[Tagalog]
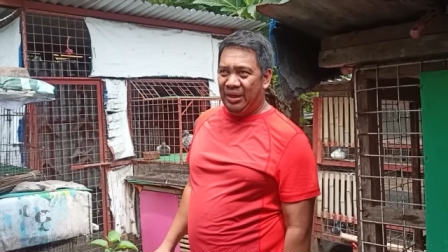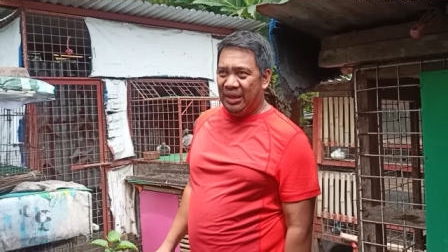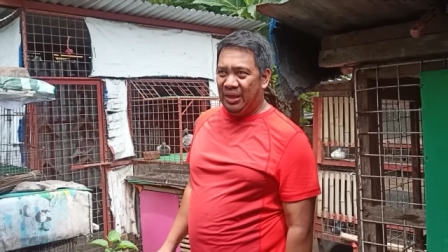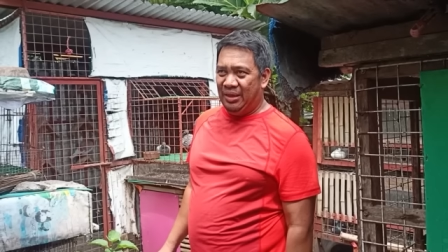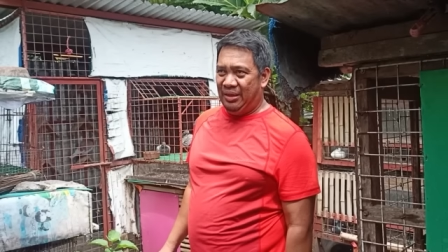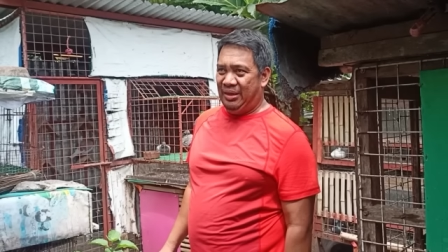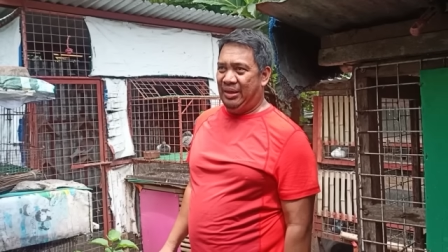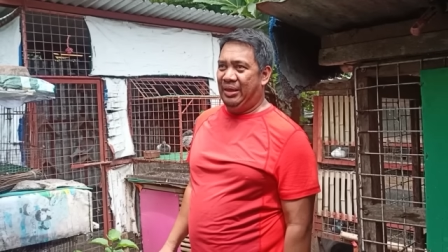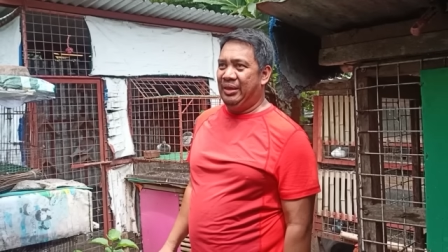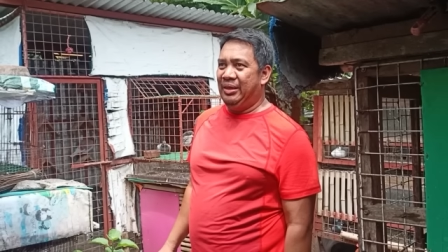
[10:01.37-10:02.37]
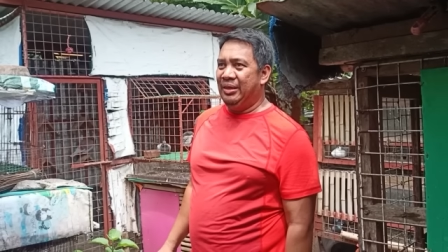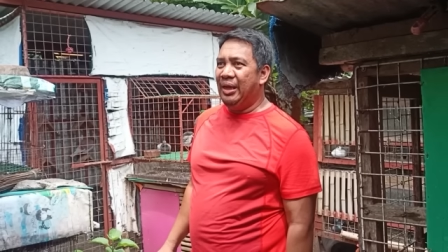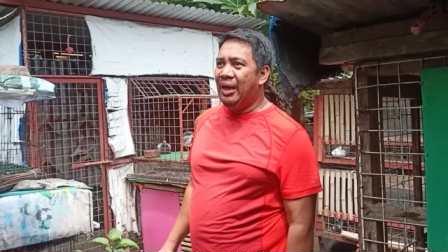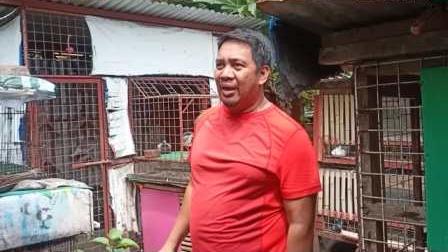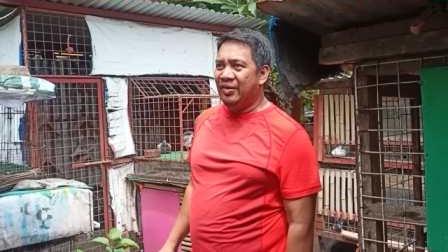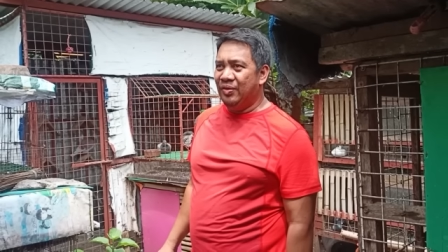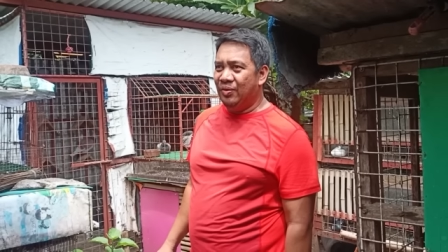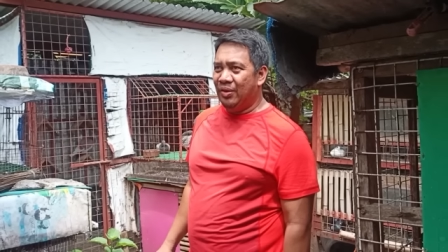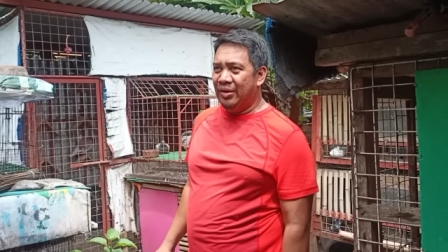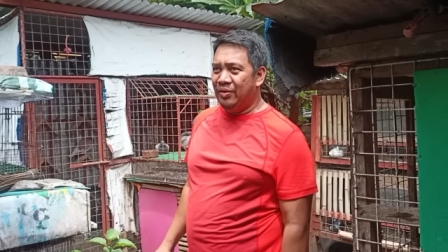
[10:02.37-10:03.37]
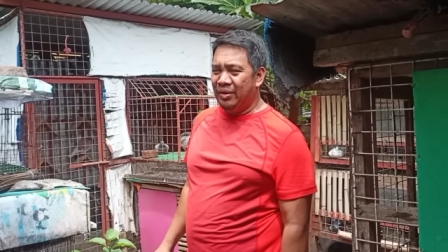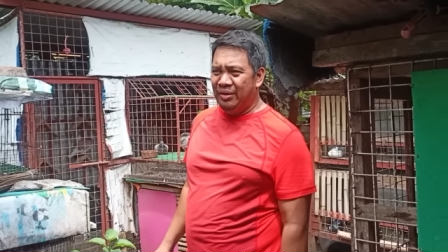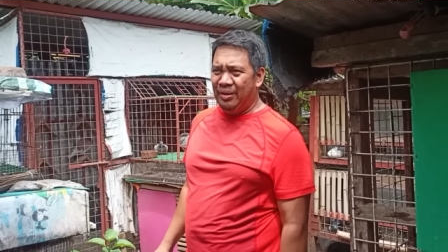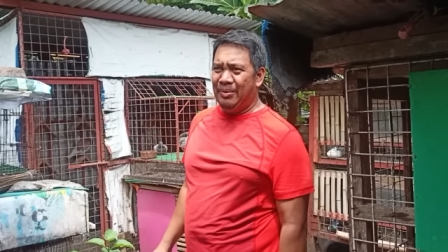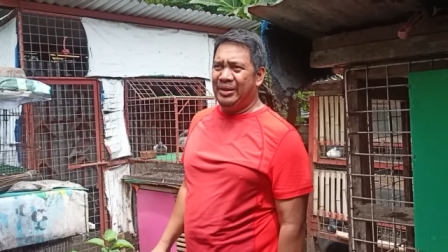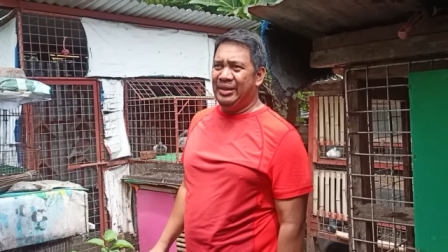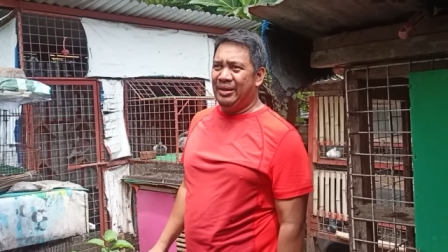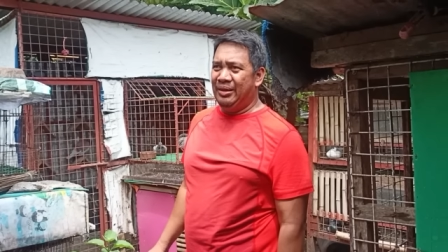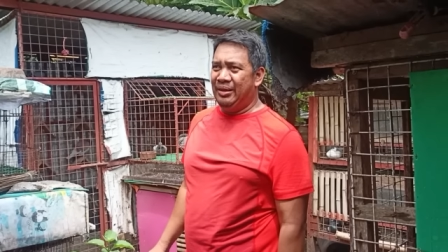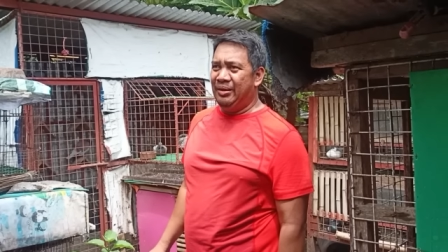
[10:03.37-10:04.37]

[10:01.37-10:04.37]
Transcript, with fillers: inyong anak, ay nakakasiguro kayong hindi man yan